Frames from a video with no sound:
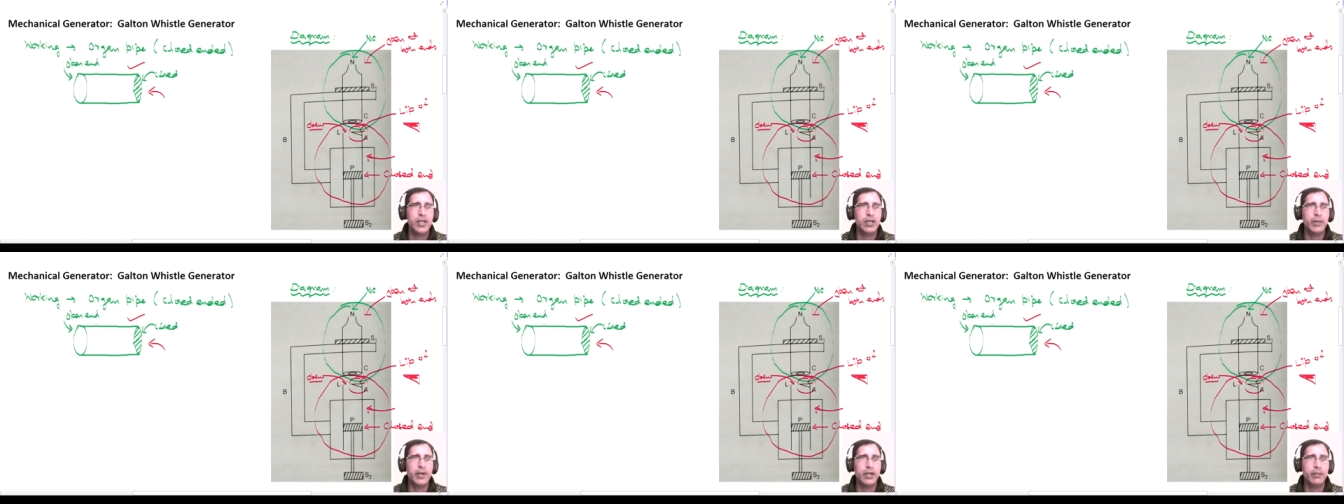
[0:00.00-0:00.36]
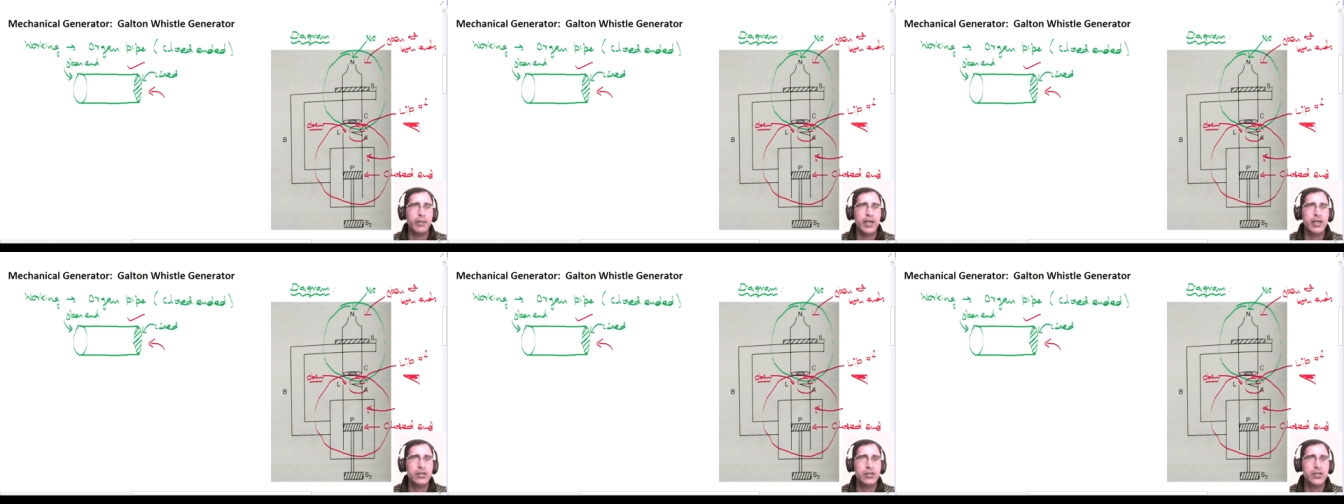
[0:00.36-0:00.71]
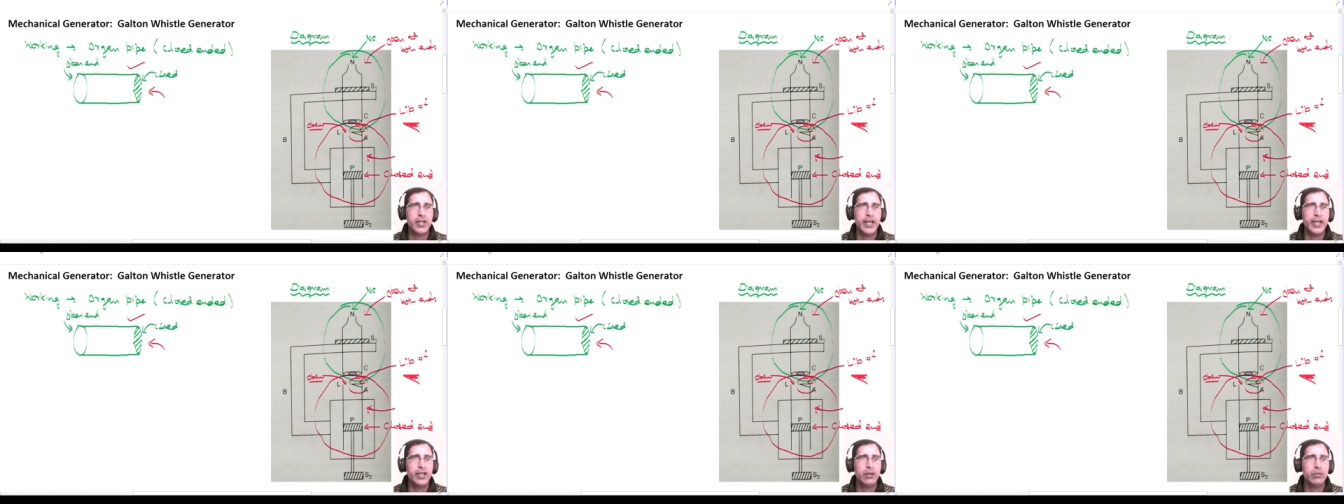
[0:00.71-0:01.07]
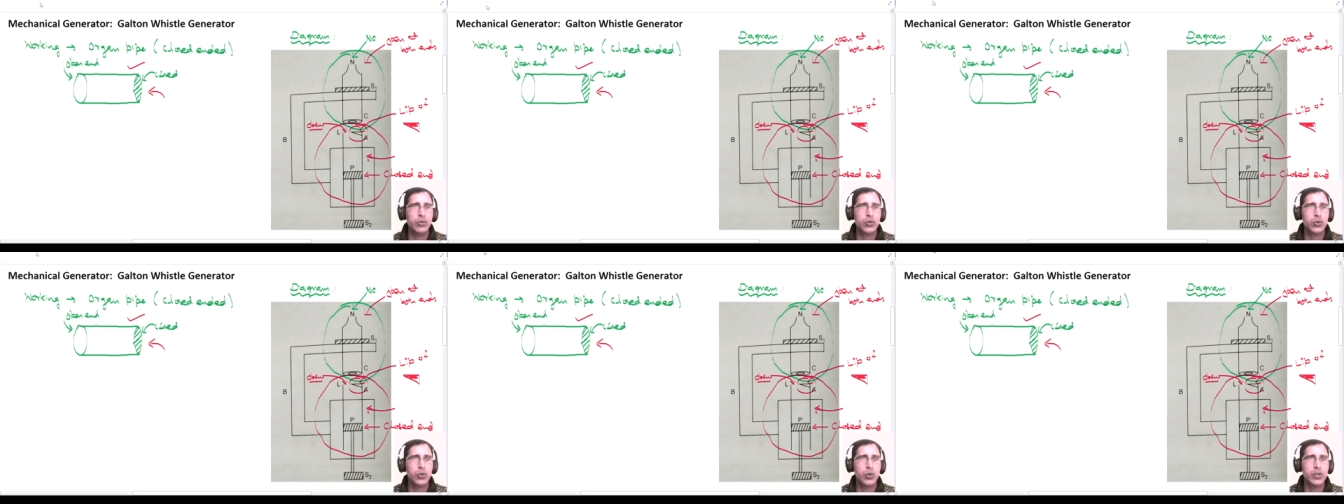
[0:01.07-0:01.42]
अब देखिए बेटा मैं इस
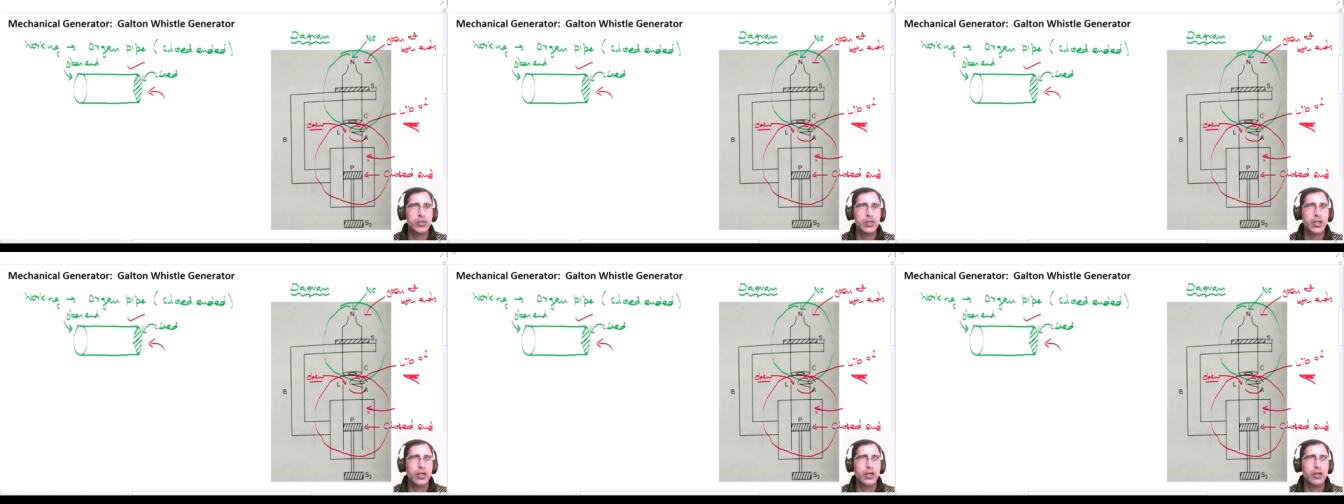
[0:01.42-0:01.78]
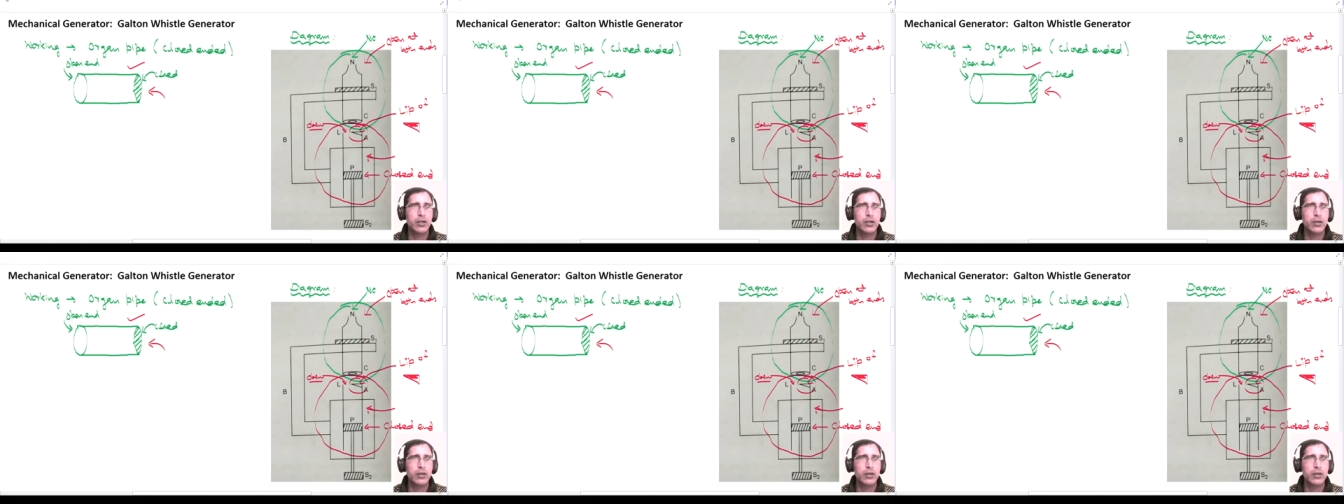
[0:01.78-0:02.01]
डायग्राम को थोड़ा सा